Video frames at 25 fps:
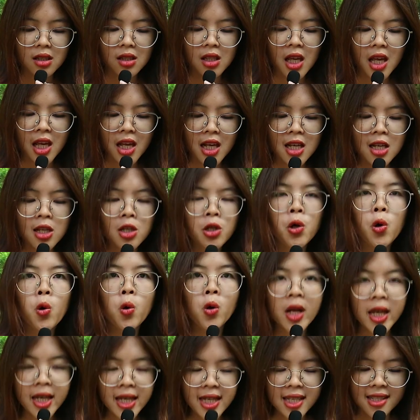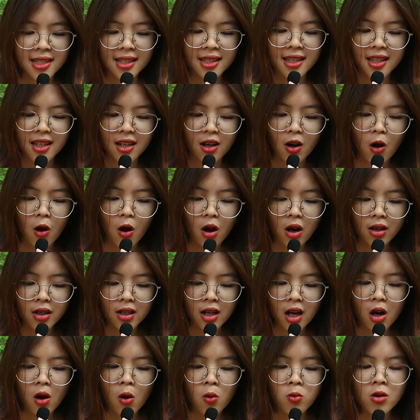Chị Julie
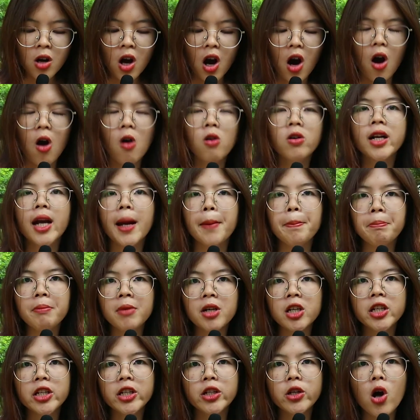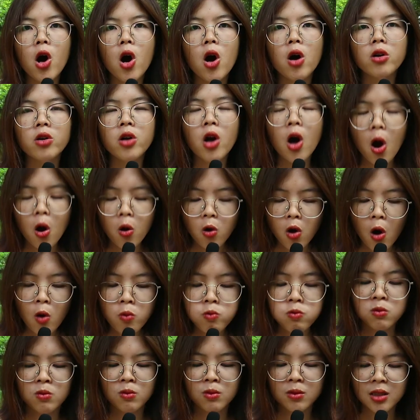ủng hộ năm mươi đô, đô
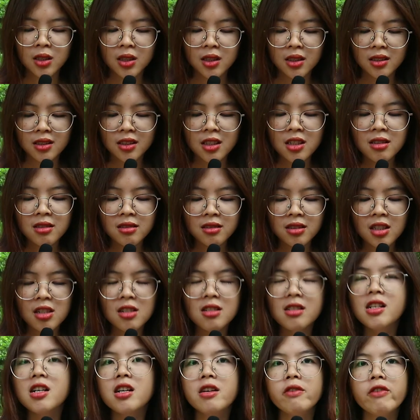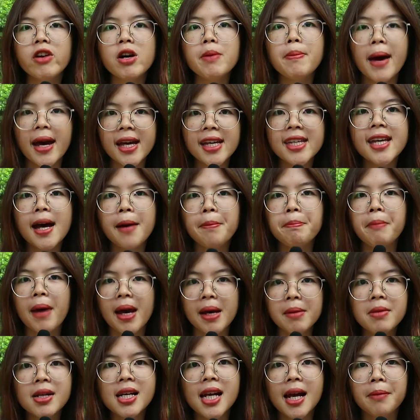Úc, tương, tương đương với bảy trăm
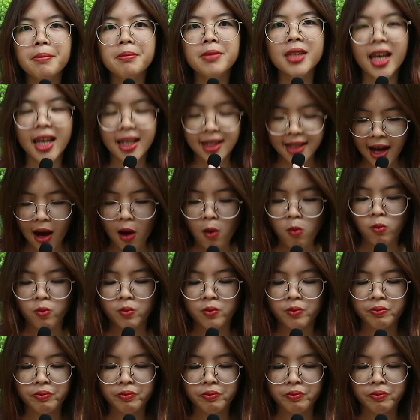bảy mươi lăm ngàn đồng.